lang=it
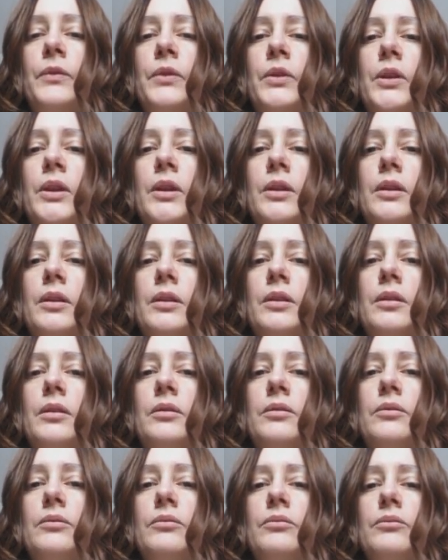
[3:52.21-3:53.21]
cioè, sta
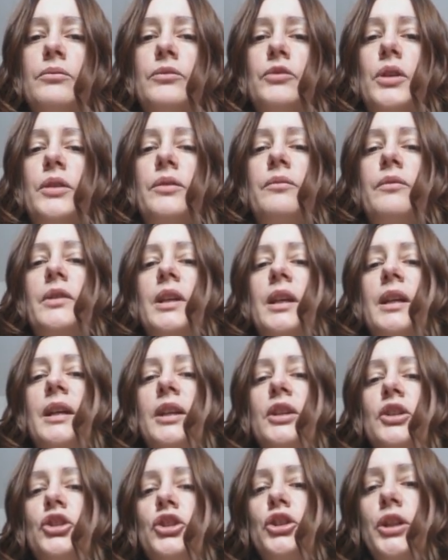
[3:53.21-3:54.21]
crescendo in
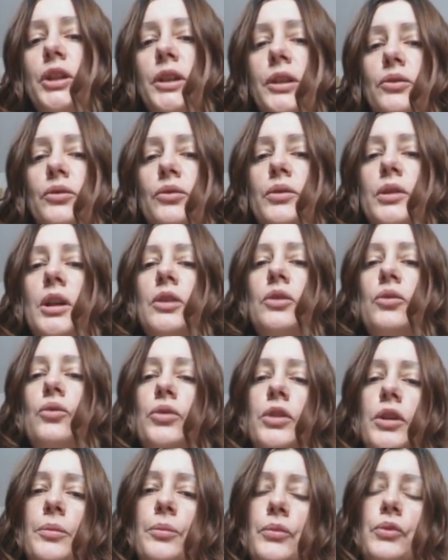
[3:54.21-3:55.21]
alcuni punti, in
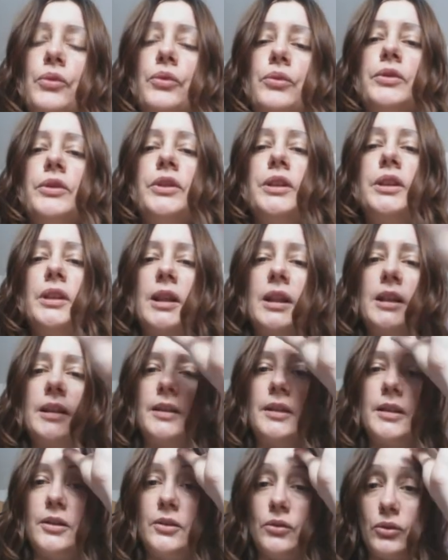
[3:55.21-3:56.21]
altri no.
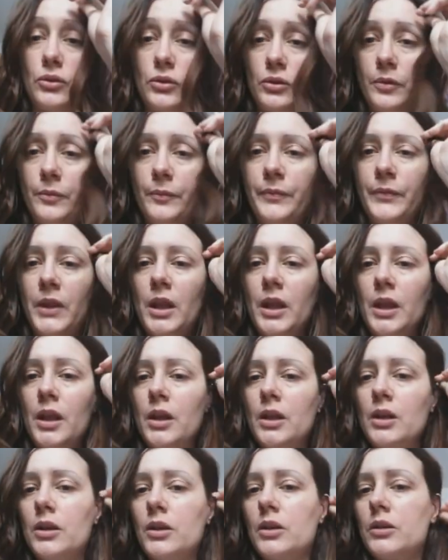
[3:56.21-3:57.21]
Eh, era andata
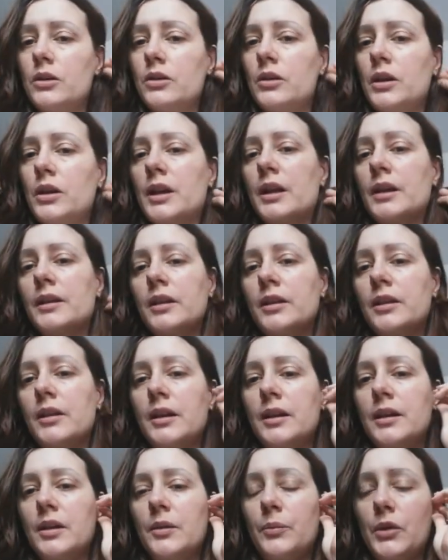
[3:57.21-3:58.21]
anche peggio in
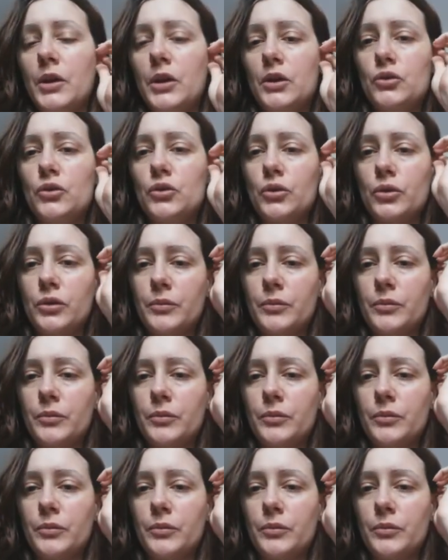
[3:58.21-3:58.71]
passato.